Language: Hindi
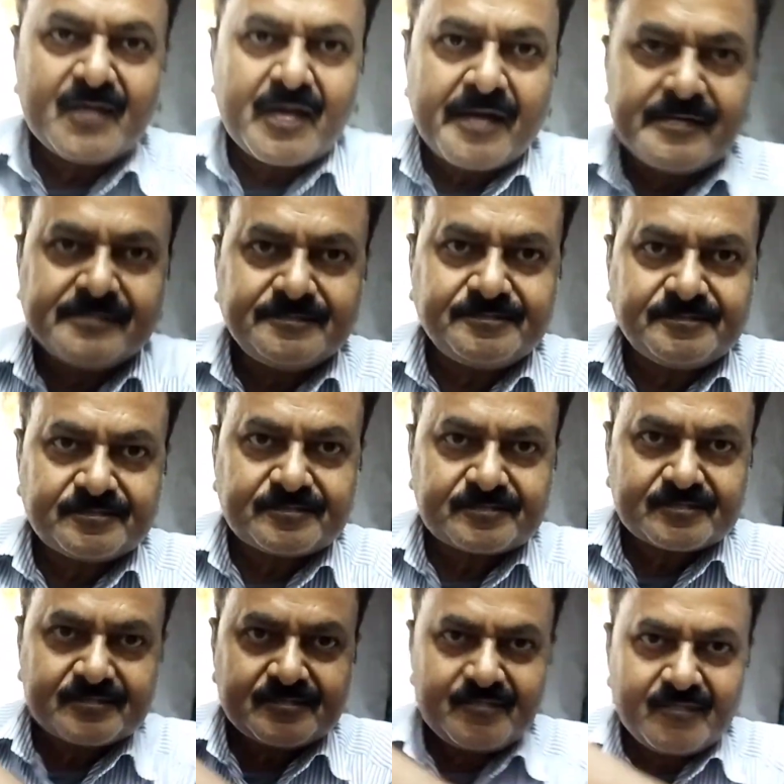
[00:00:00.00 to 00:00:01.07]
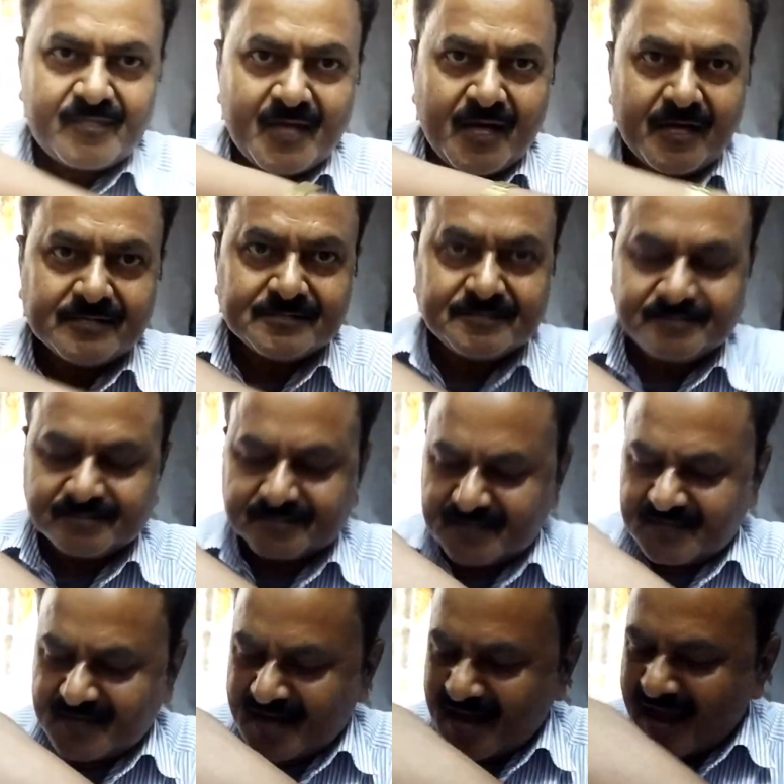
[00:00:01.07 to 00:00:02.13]
बहुत बड़ी बात बहुत बड़ी बात
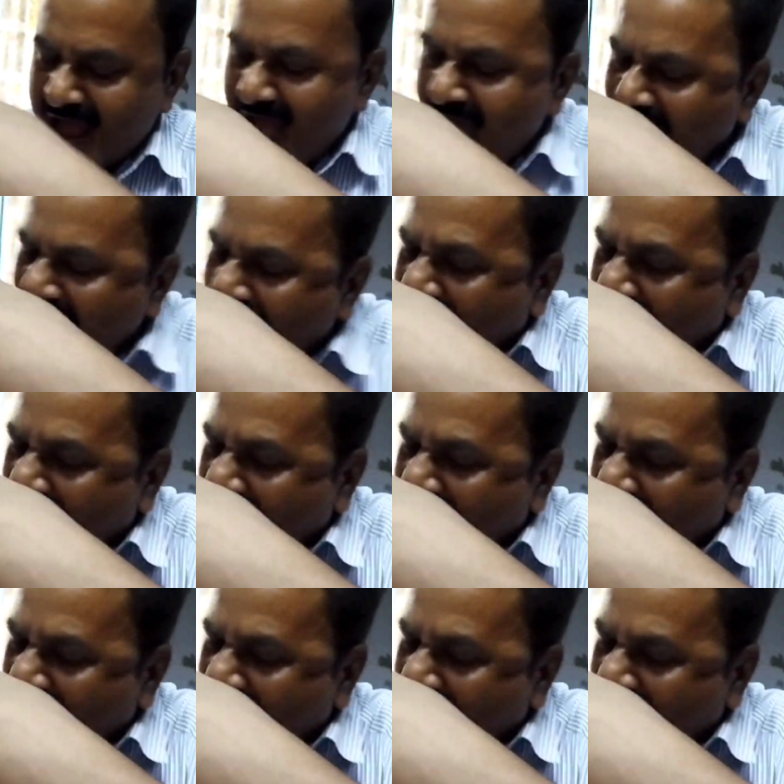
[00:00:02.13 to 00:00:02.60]
इन्होंने कही देखा